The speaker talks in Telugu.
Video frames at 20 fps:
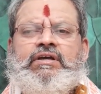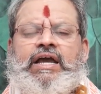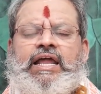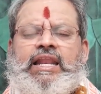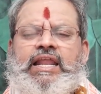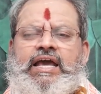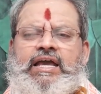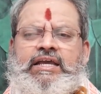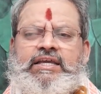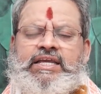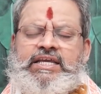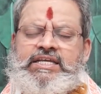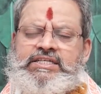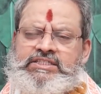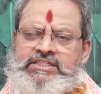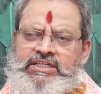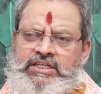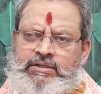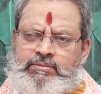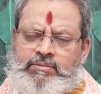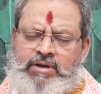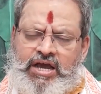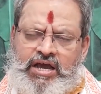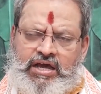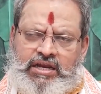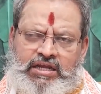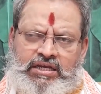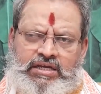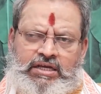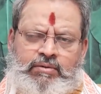అలాగే సినిమా
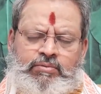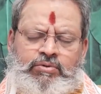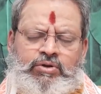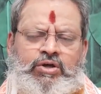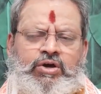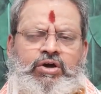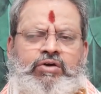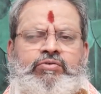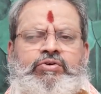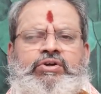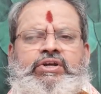రంగములో